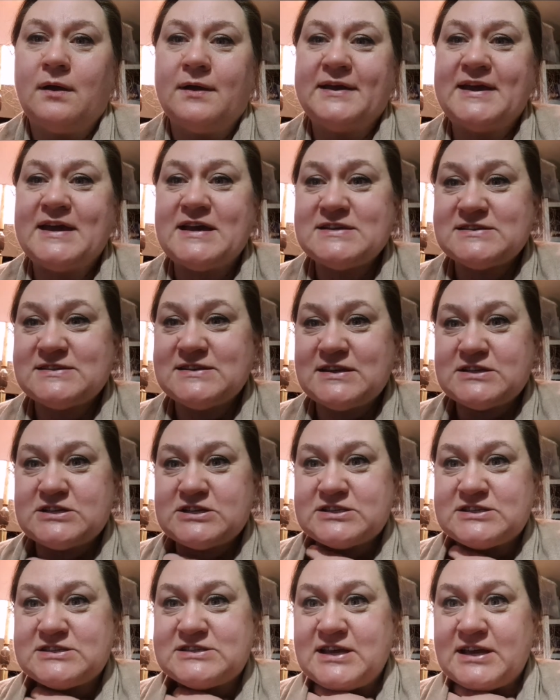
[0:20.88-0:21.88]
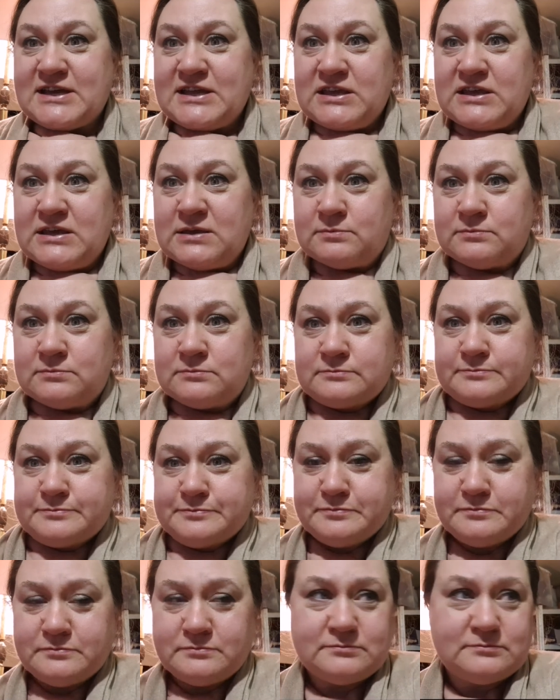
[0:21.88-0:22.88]
Я, значит, за ним.
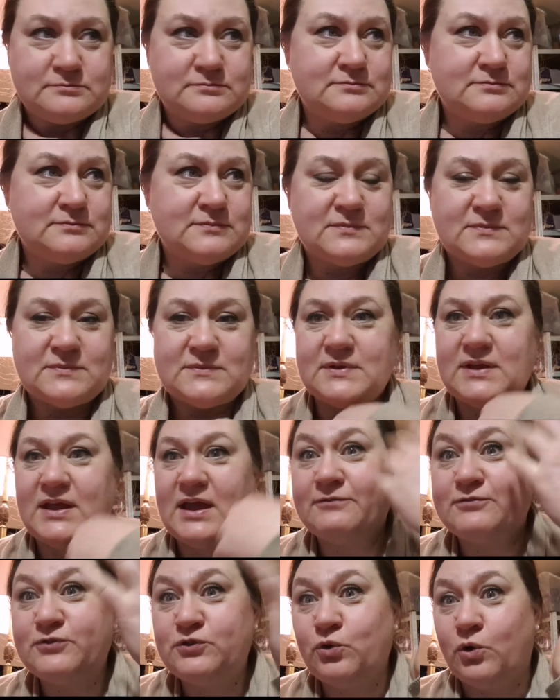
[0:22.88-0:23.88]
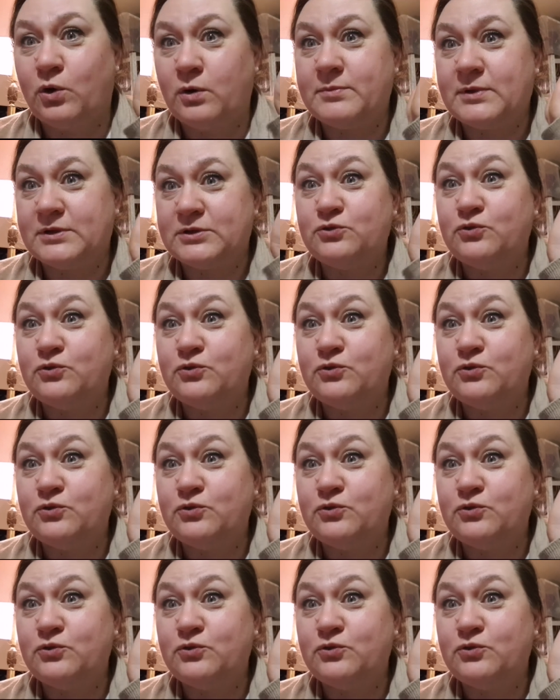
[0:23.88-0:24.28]
Я в доме.